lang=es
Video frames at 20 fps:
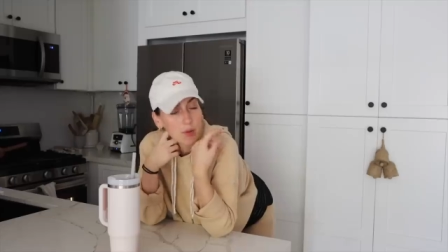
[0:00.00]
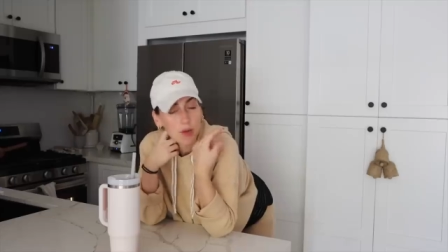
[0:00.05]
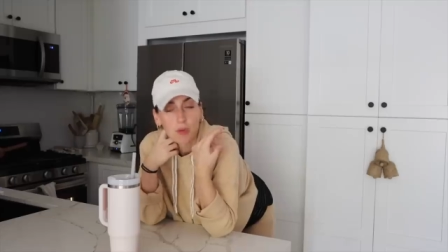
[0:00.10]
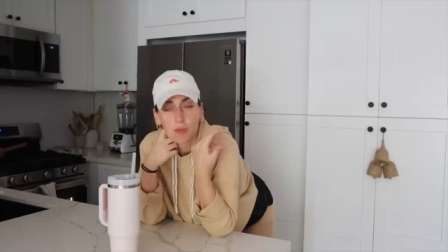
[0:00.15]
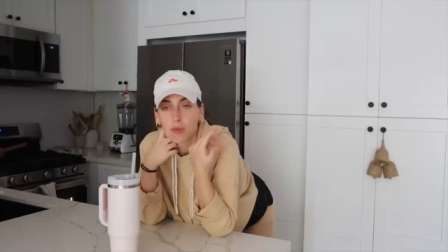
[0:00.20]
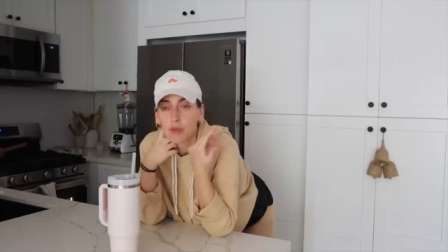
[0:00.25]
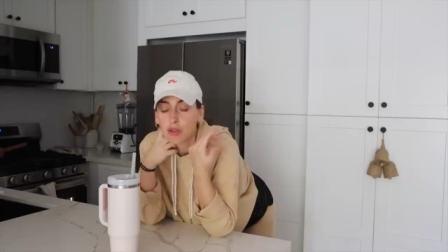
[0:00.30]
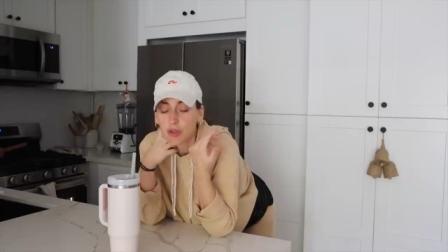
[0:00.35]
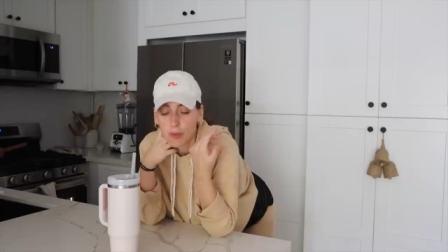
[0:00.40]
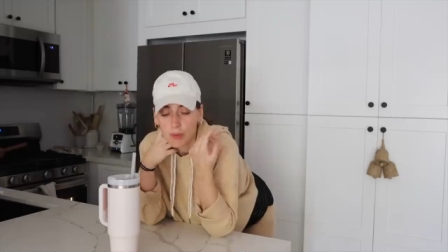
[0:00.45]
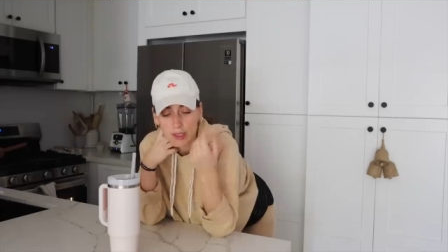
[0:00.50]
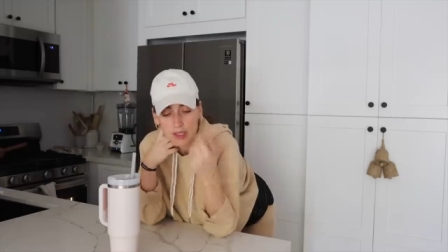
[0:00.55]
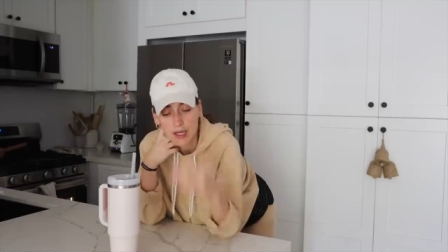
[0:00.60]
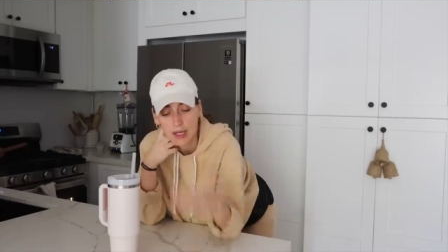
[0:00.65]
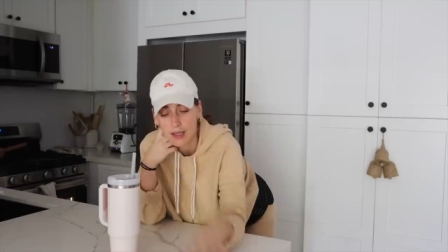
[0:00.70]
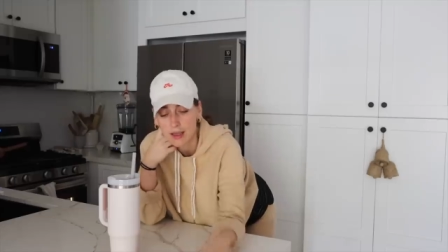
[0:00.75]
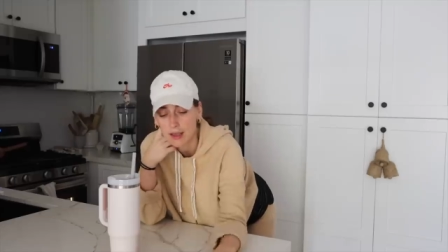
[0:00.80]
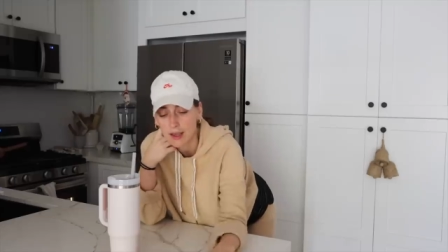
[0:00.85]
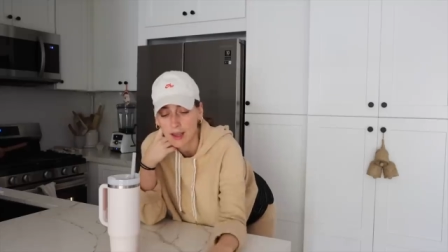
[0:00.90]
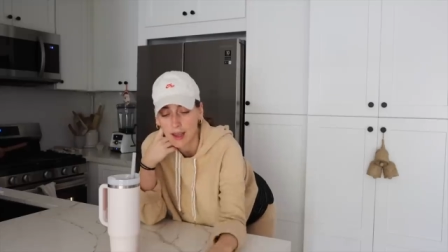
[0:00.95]
voy mucho más
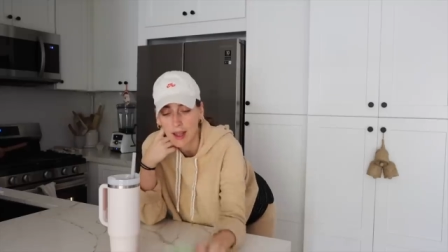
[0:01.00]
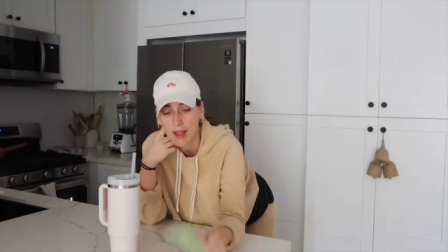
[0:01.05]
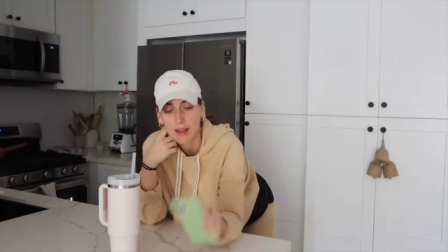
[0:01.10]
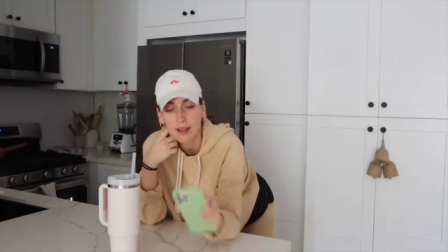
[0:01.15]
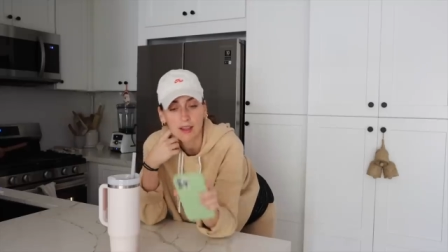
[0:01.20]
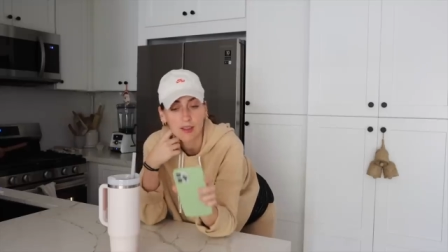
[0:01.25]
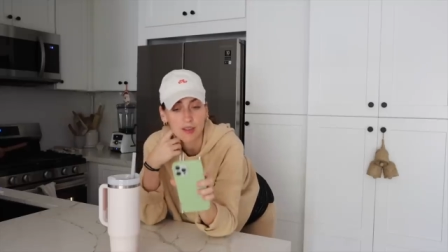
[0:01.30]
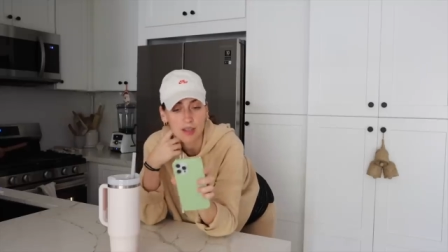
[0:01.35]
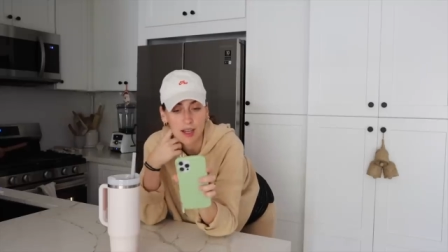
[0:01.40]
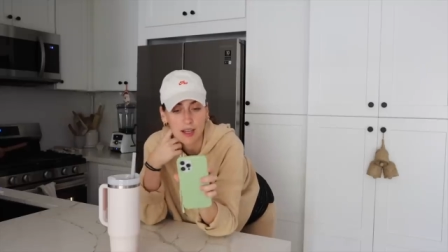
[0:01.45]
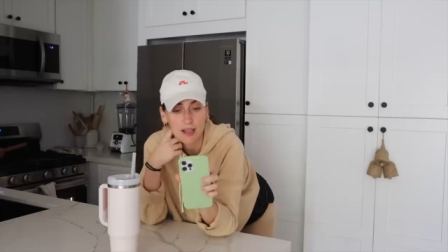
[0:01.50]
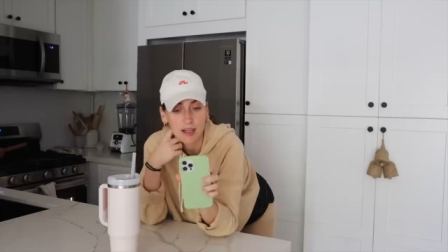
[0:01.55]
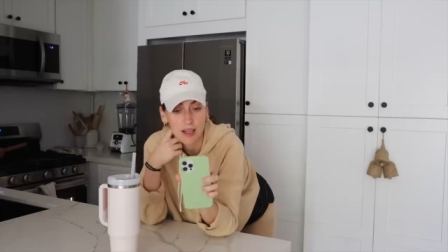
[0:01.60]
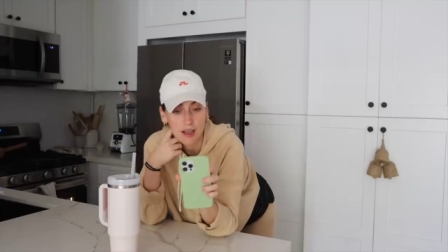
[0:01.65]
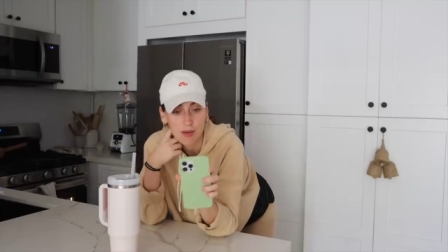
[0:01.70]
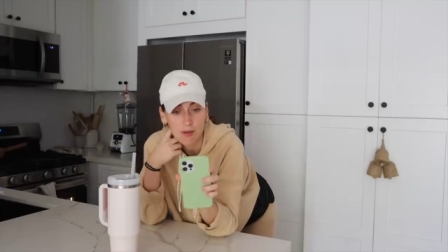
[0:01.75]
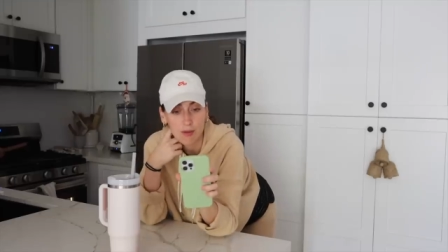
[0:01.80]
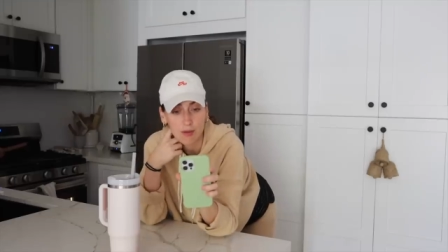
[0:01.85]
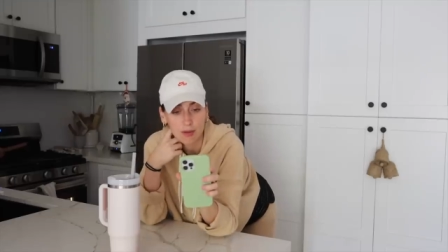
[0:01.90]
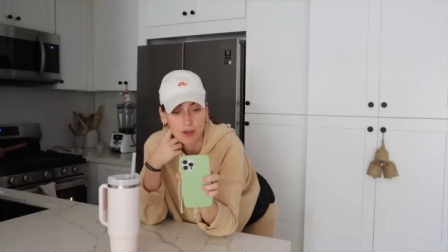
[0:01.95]
lenta que antes. O sea, que
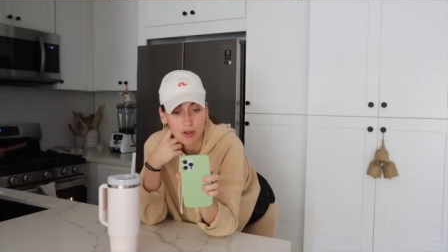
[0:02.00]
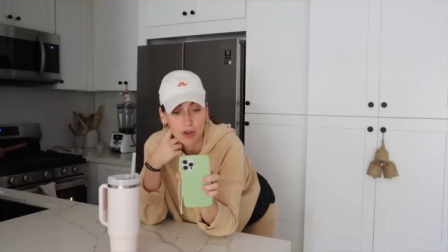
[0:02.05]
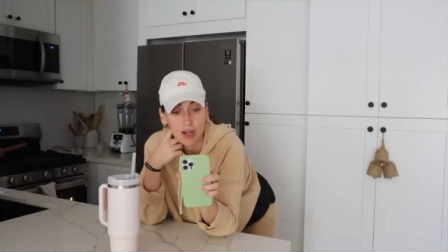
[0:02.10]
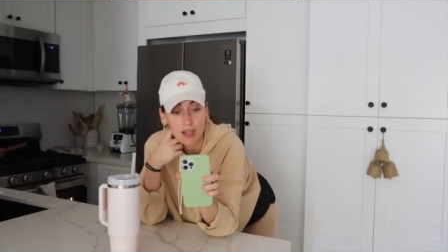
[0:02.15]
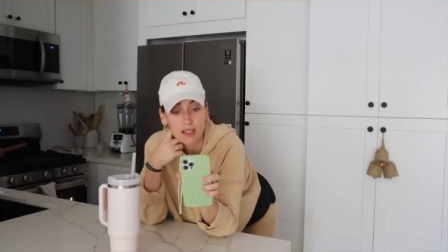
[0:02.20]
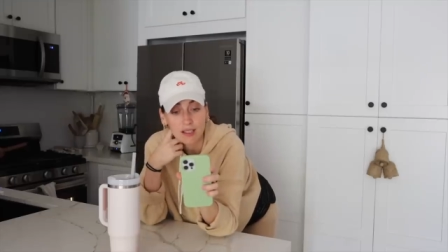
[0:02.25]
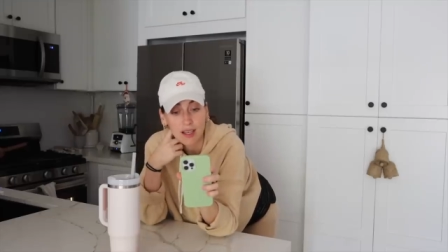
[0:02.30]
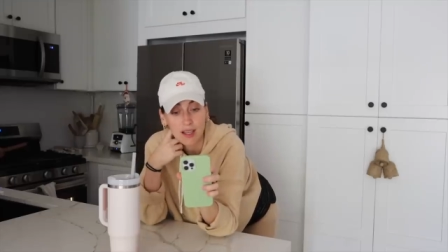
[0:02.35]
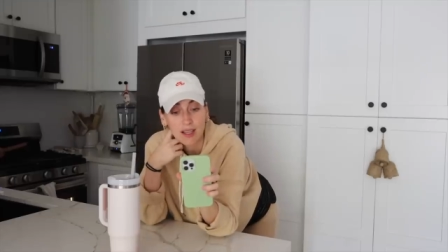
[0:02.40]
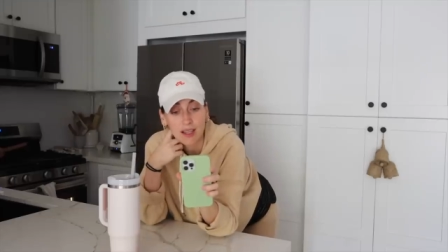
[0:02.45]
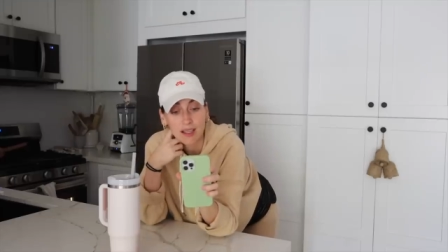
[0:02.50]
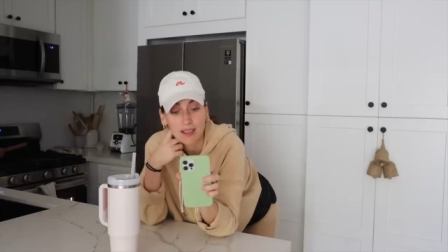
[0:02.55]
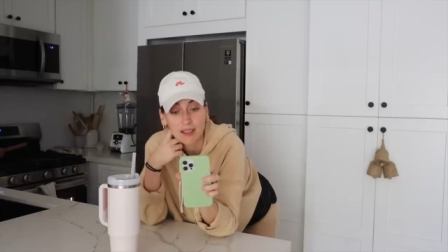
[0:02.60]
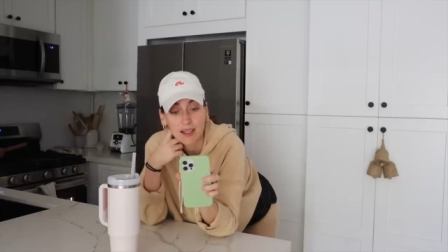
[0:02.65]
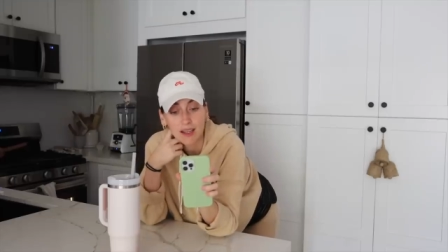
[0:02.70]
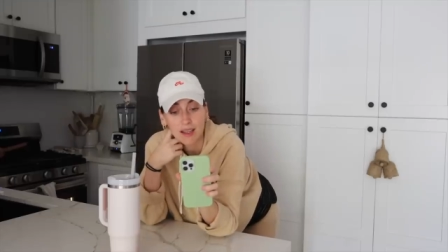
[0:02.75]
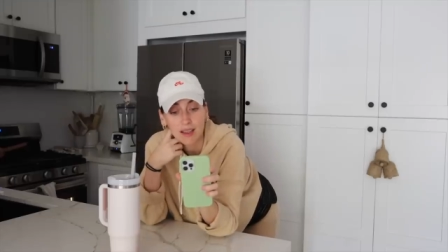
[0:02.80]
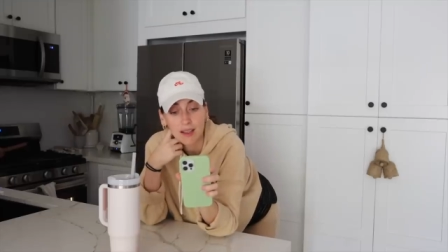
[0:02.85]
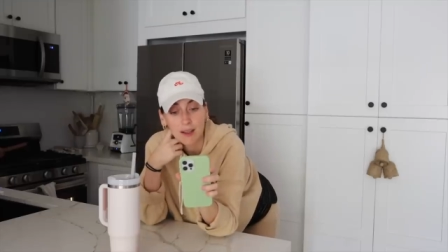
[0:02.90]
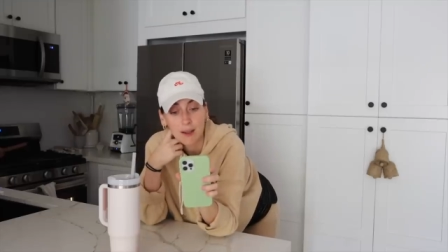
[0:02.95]
llevo, son las 6 de la
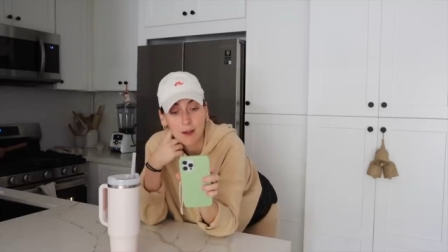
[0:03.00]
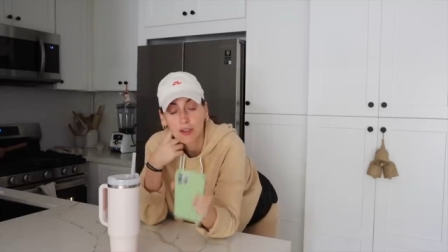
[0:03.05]
tarde.